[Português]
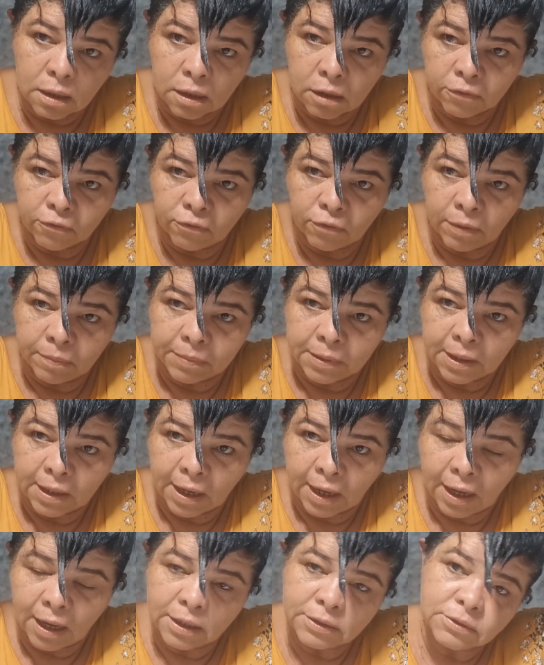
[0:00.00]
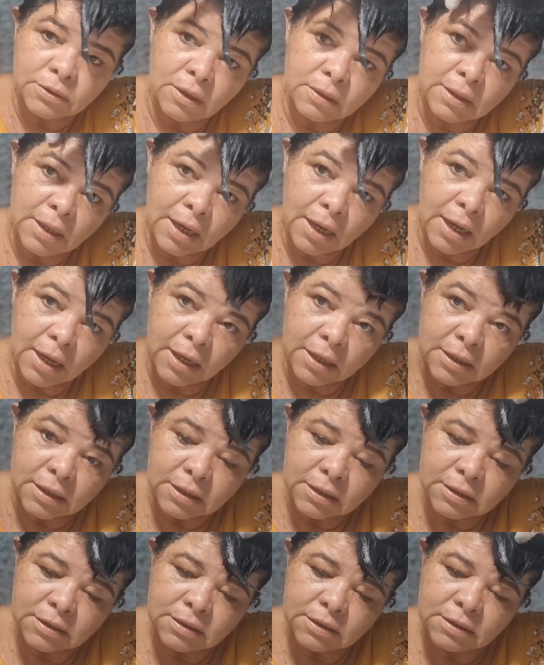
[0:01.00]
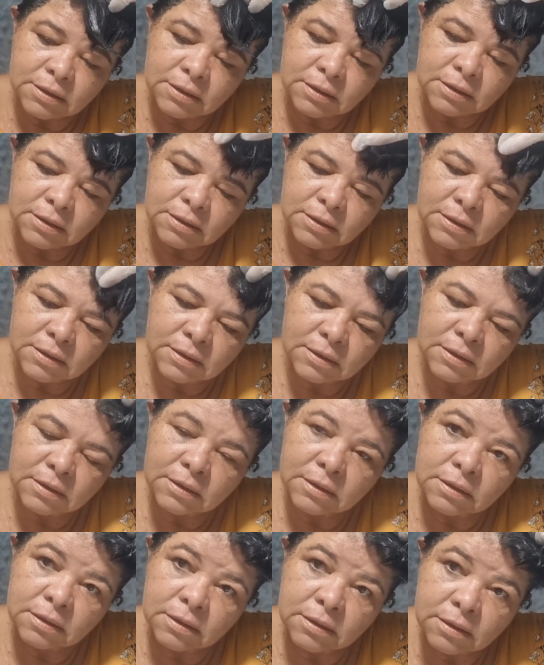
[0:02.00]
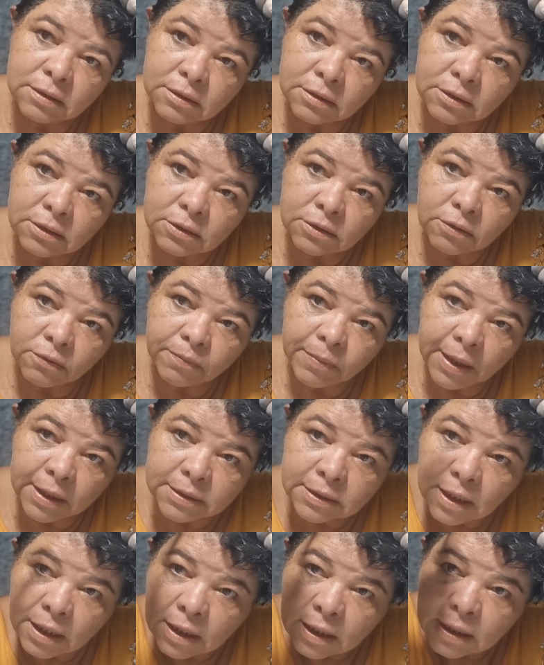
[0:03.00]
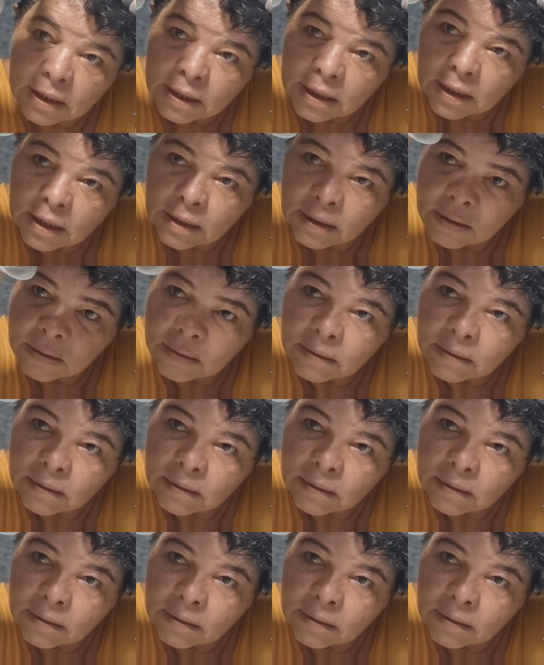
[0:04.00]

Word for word: E vou aplicar só na raiz. Deixa eu passar aqui.